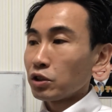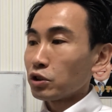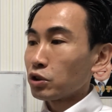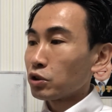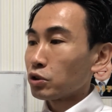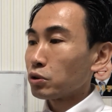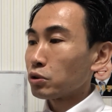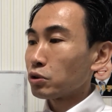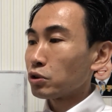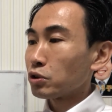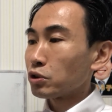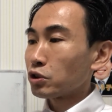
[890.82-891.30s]

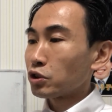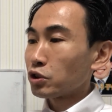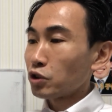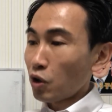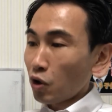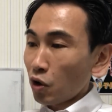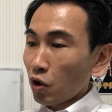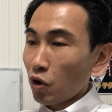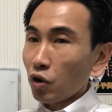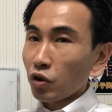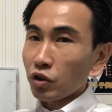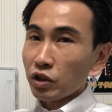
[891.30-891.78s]
通
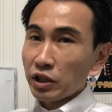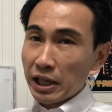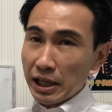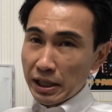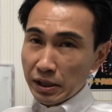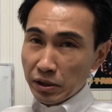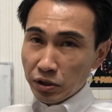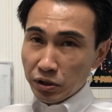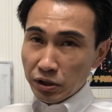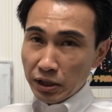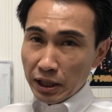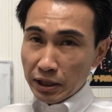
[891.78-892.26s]
常
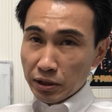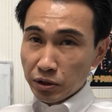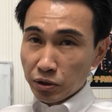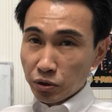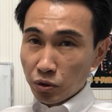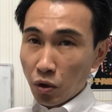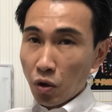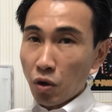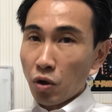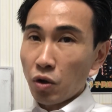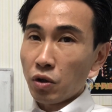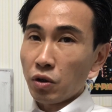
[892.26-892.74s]

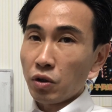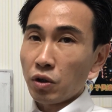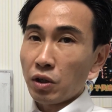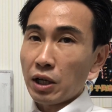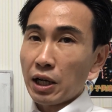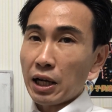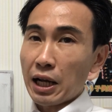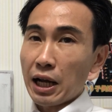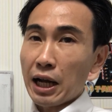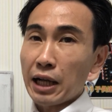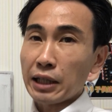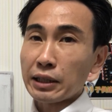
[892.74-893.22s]
ネグレクト
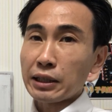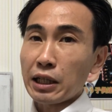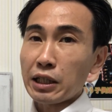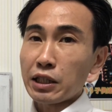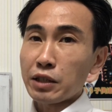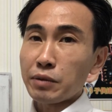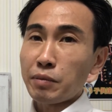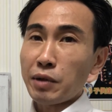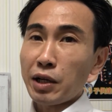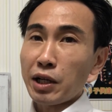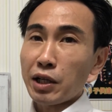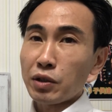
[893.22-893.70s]
当た
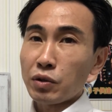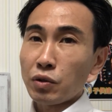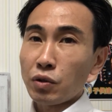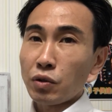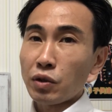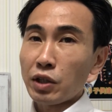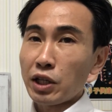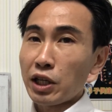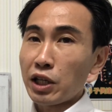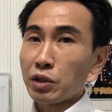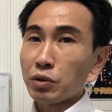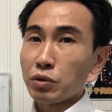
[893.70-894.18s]
り前
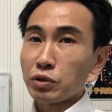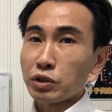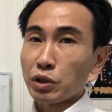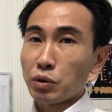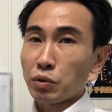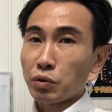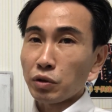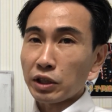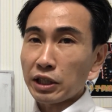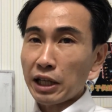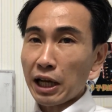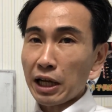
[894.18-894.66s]
の例として
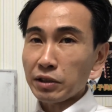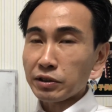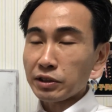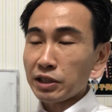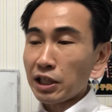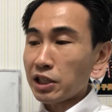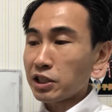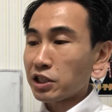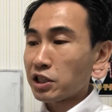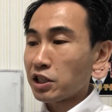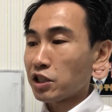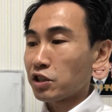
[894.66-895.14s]
この虐
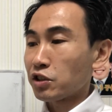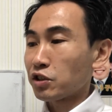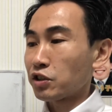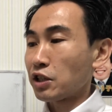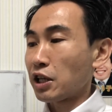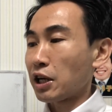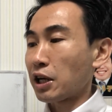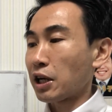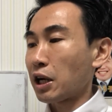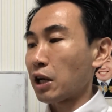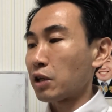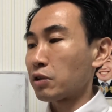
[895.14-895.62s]
待死につ
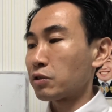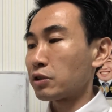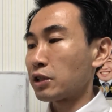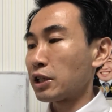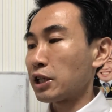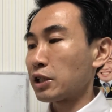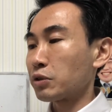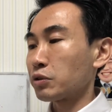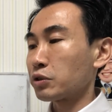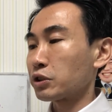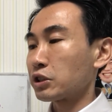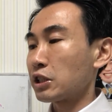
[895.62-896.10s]
ながる
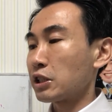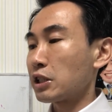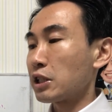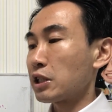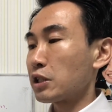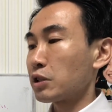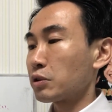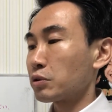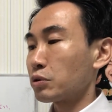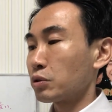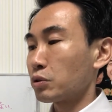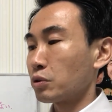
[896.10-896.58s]
例として出
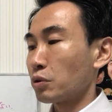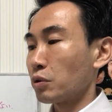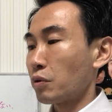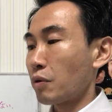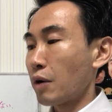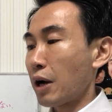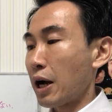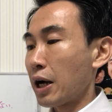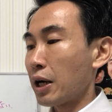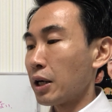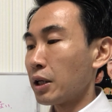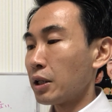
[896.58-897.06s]
てくるの
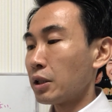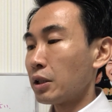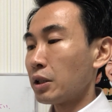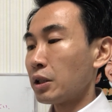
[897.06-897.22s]
は